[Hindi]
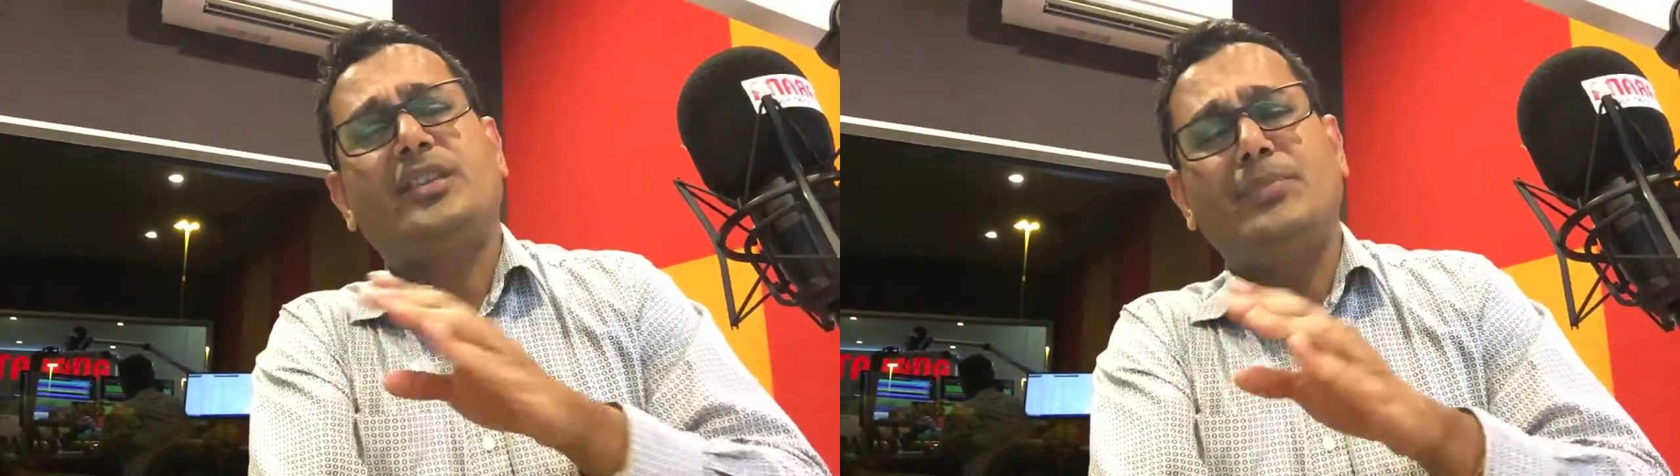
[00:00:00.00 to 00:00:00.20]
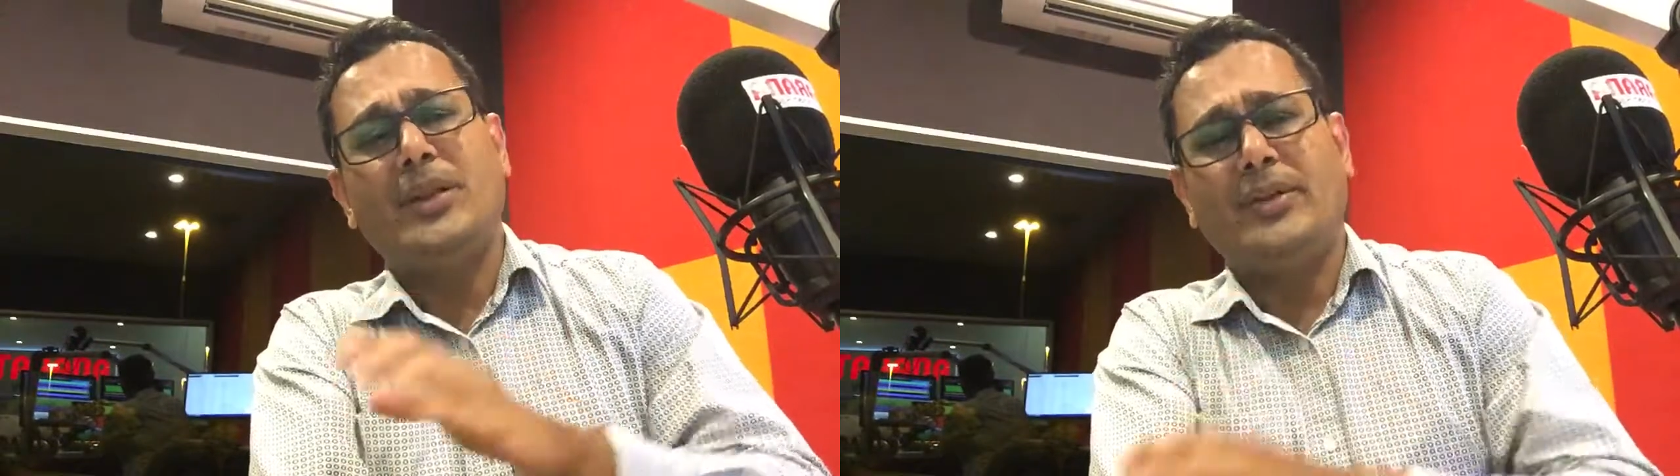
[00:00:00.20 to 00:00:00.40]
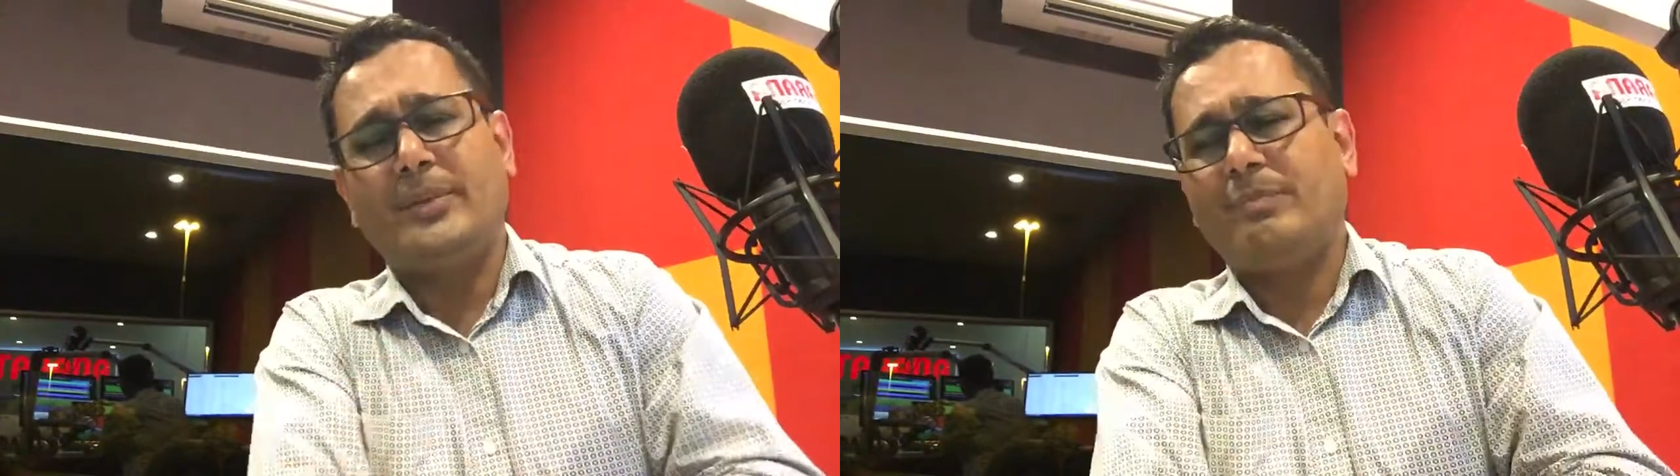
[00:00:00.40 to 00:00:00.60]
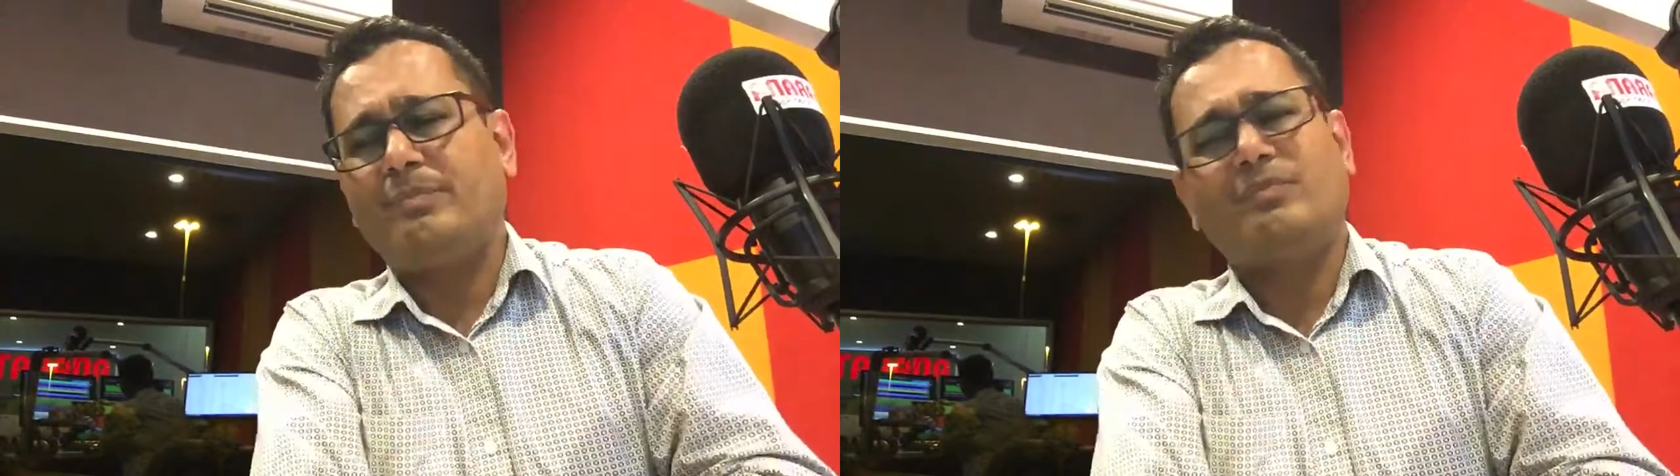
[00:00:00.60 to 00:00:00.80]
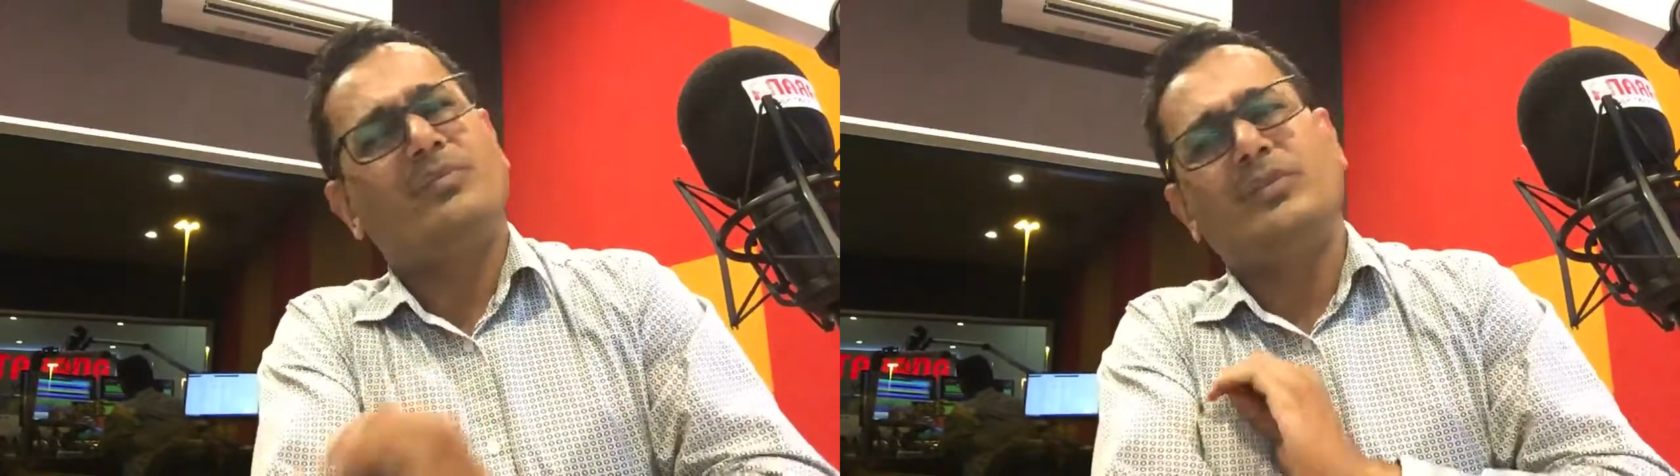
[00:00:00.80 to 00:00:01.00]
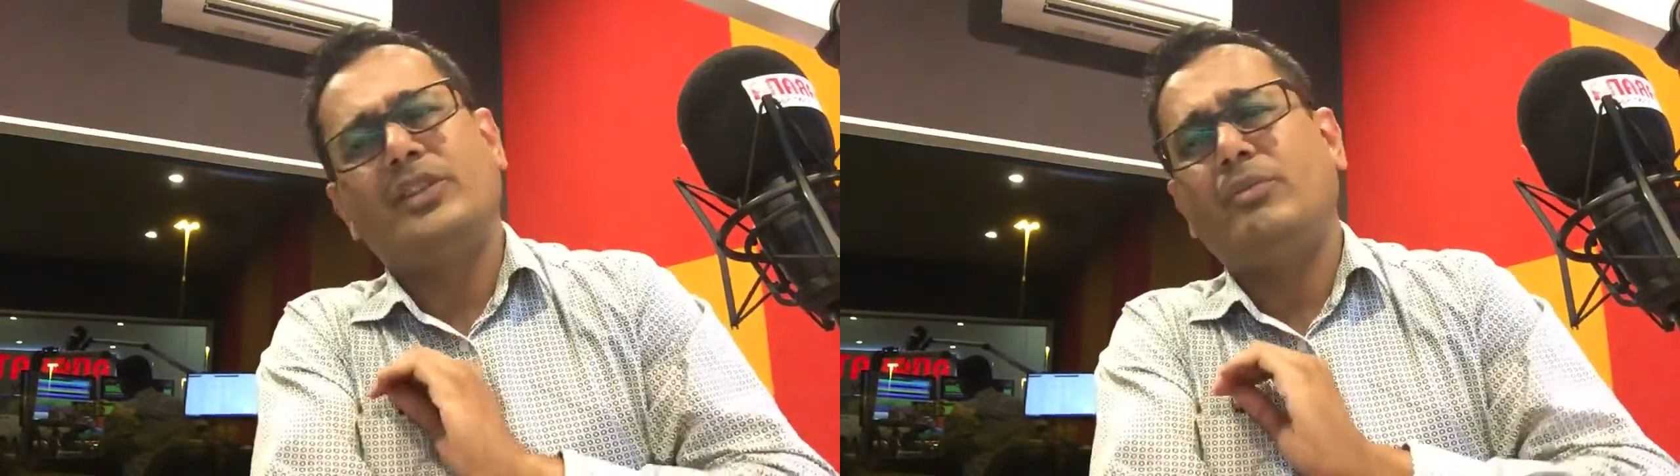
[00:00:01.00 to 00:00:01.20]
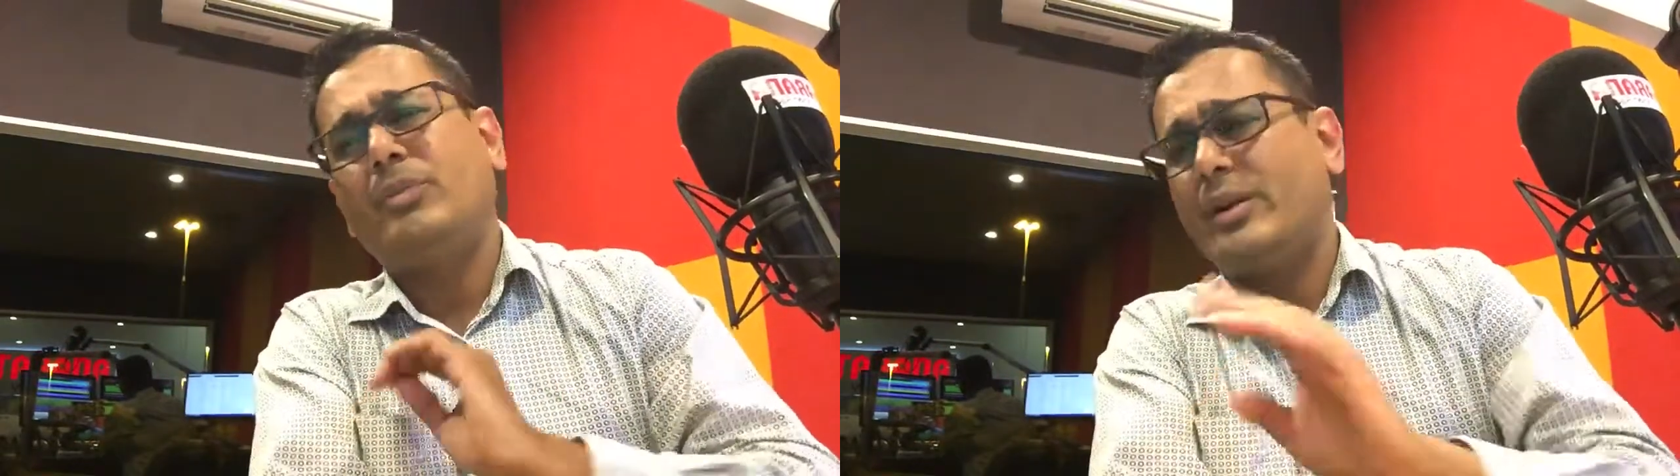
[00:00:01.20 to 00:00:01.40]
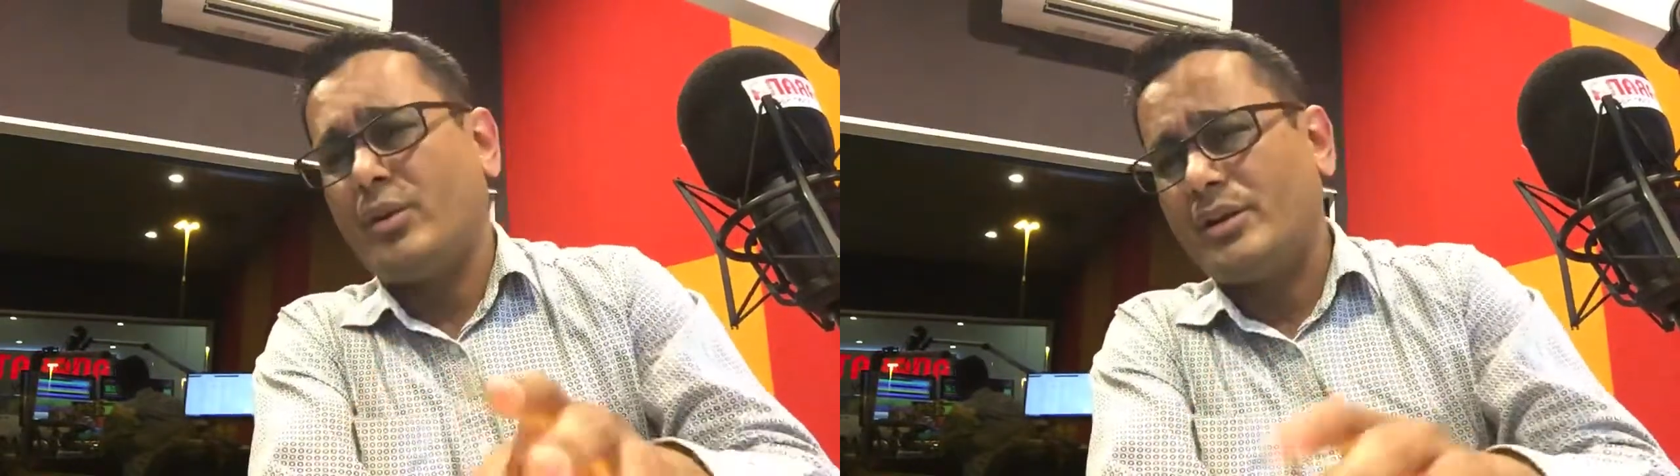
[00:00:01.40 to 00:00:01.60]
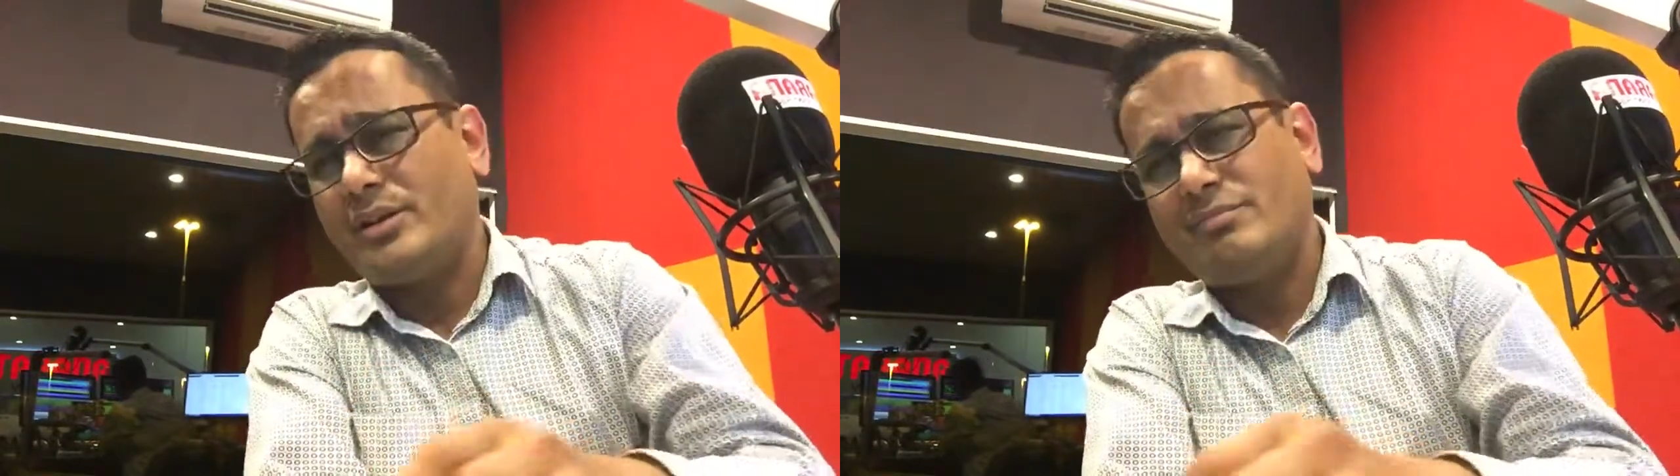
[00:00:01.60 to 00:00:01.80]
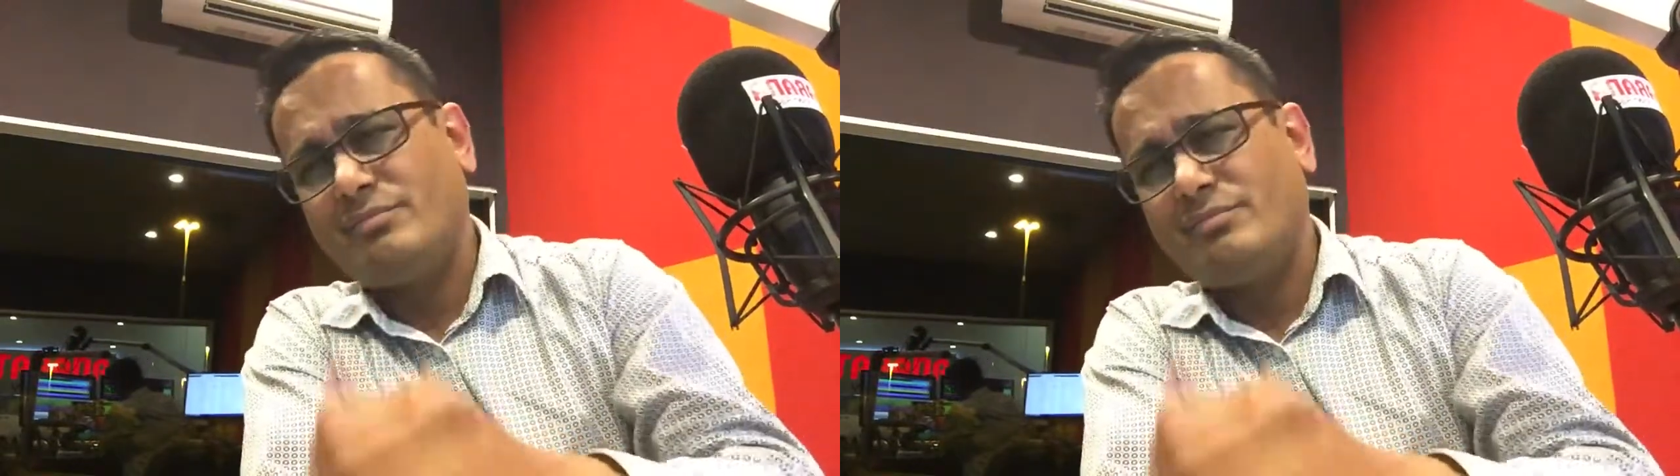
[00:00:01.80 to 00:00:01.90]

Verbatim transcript: कीप लविंग नो मैट वॉट